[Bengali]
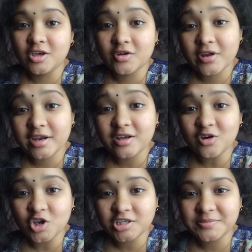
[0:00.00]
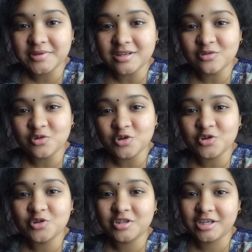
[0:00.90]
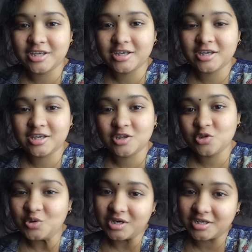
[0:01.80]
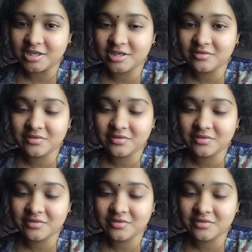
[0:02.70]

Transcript: গ্রেডে হসপিটালগুলোতে কিন্তু হান্ড্রেড